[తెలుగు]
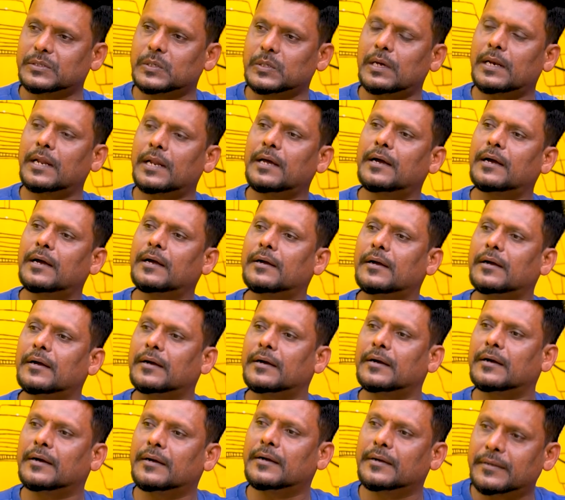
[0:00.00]
సో అలా
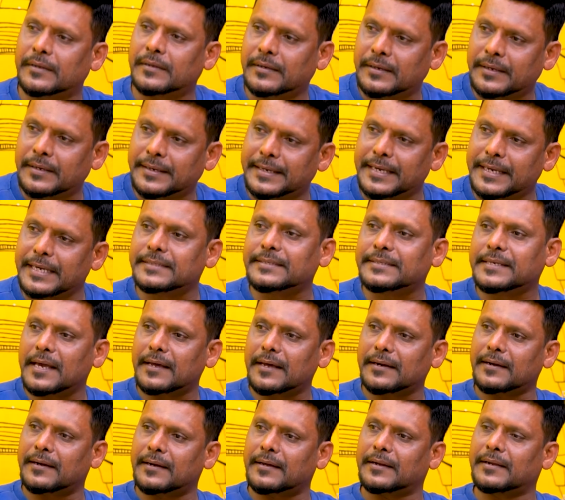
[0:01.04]

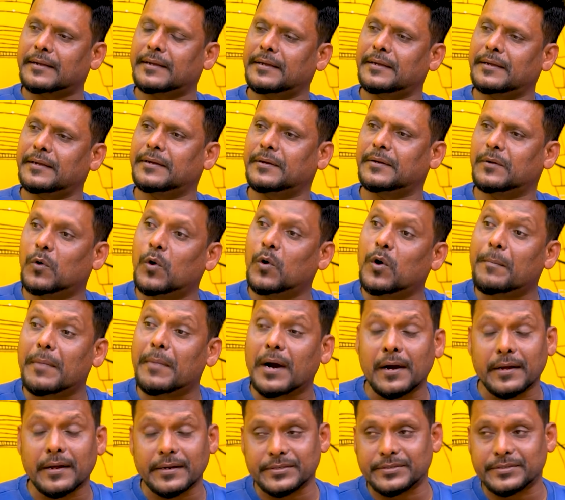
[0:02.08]
కేసీఆర్ గారికి ఓ
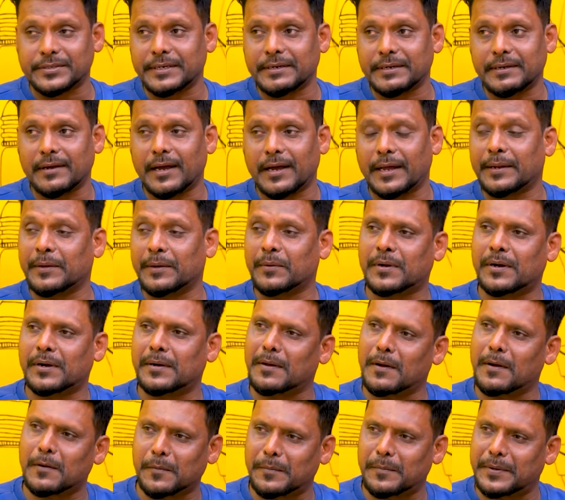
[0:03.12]
మహర్షి అని ఒక
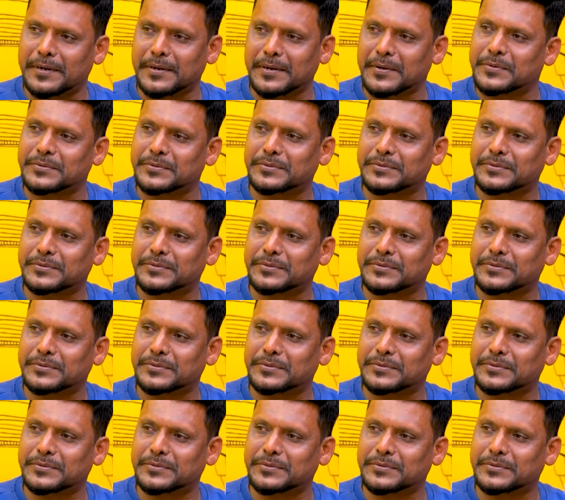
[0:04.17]
డాక్యుమెంటరీ